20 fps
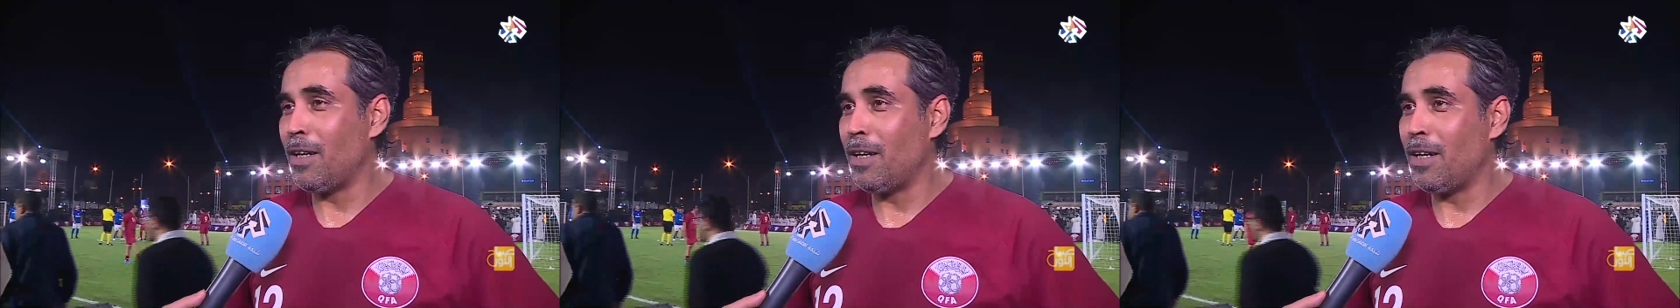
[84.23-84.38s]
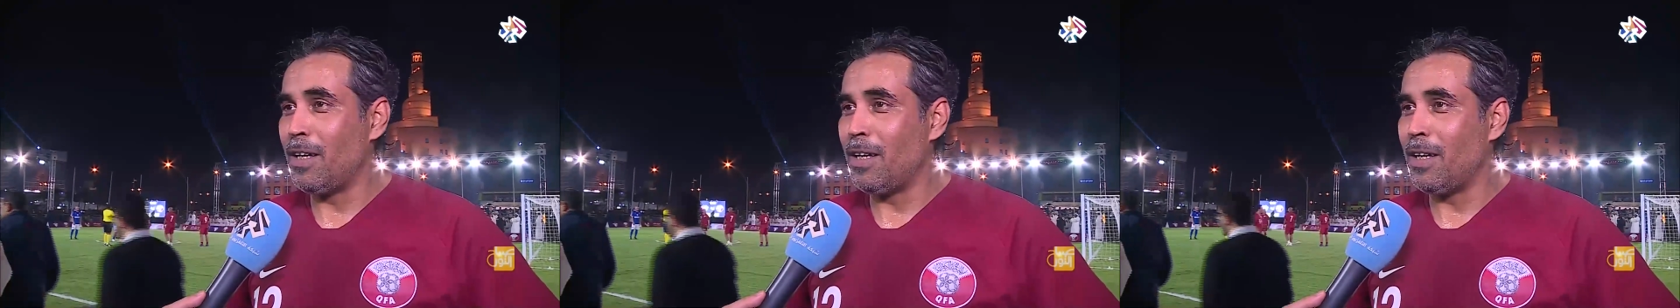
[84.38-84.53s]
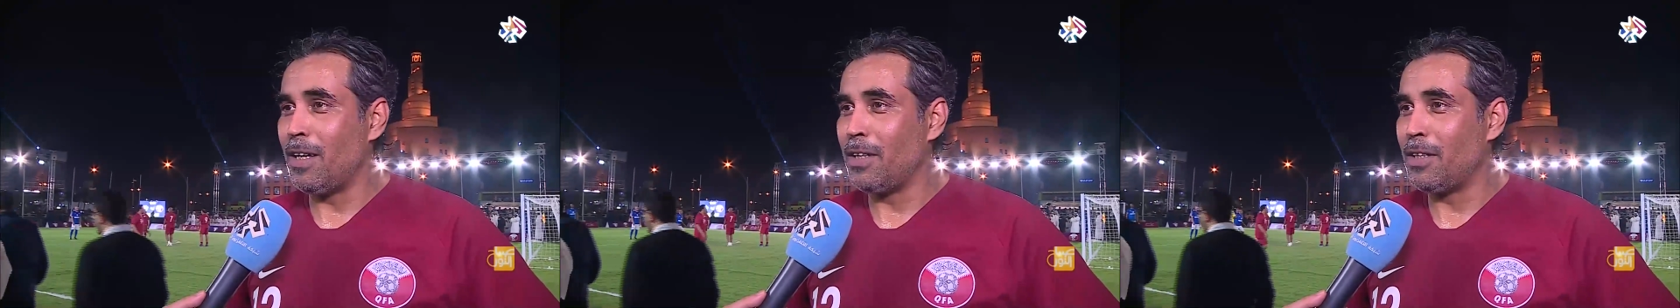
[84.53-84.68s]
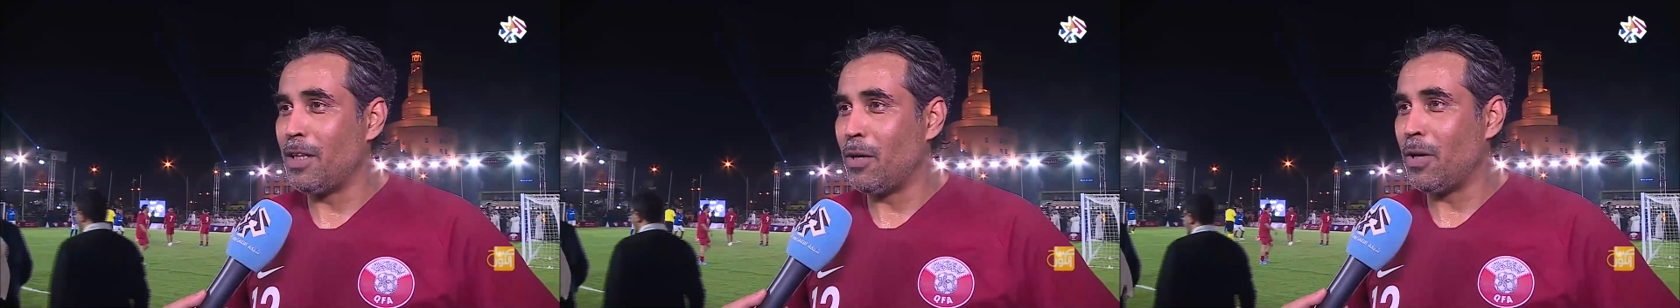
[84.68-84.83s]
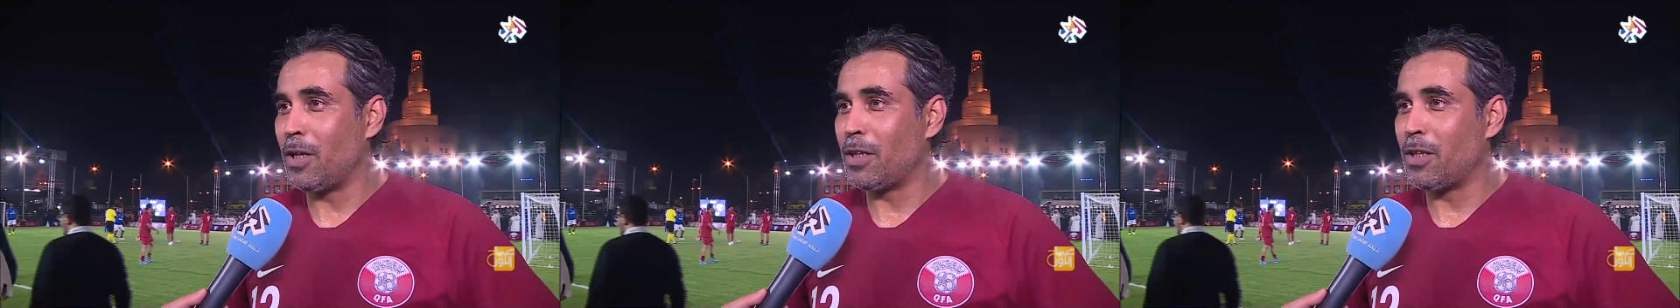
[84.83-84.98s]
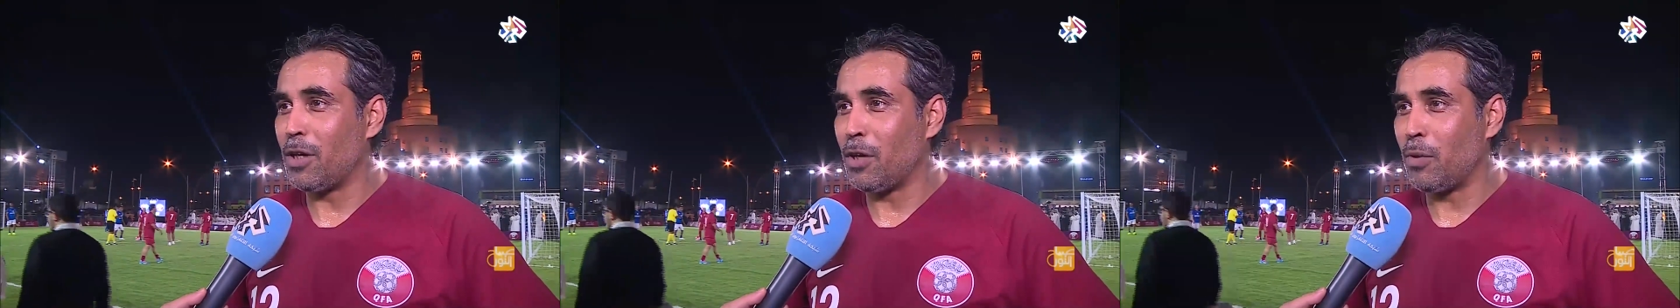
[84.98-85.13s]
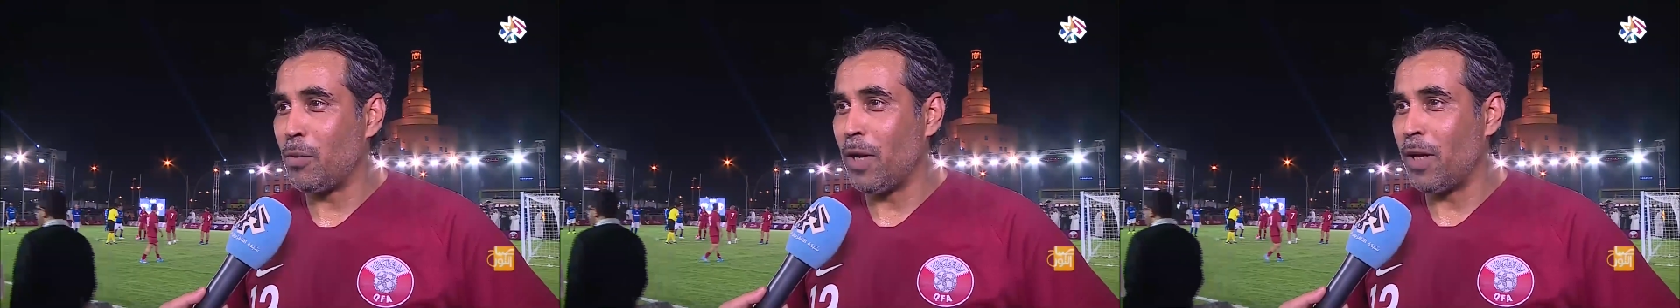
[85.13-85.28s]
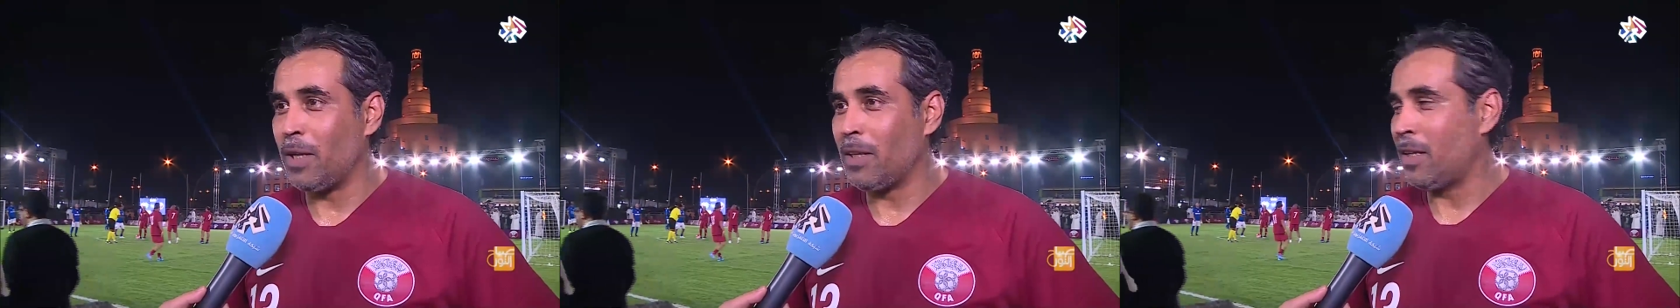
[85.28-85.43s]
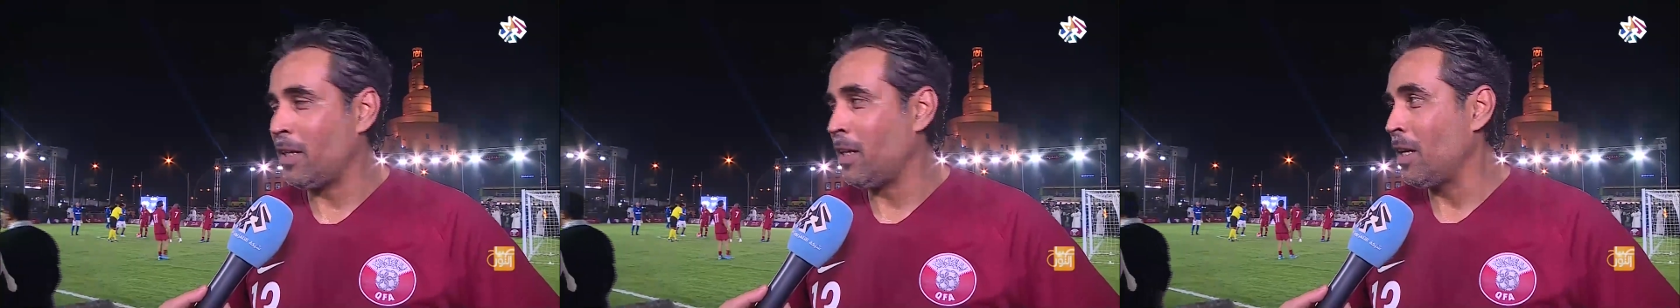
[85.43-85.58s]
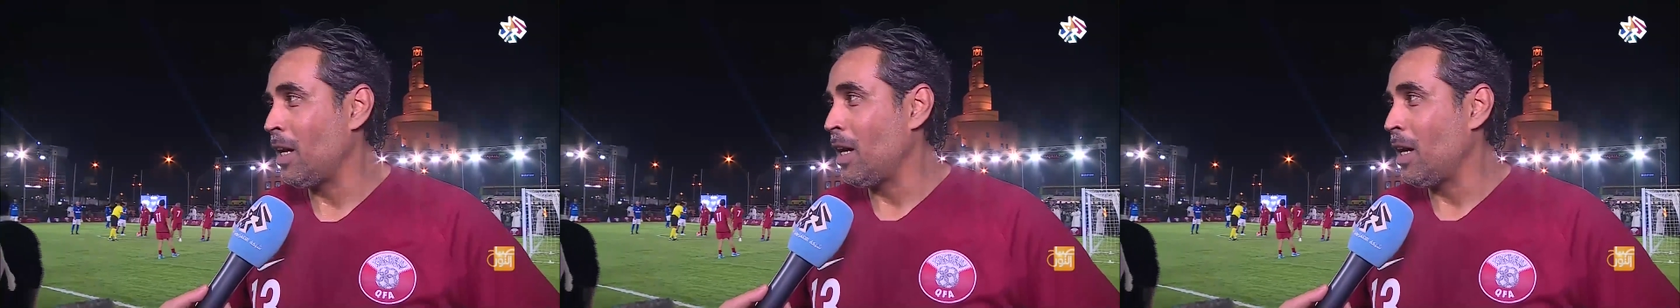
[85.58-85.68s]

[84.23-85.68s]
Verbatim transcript: لدوله الكويت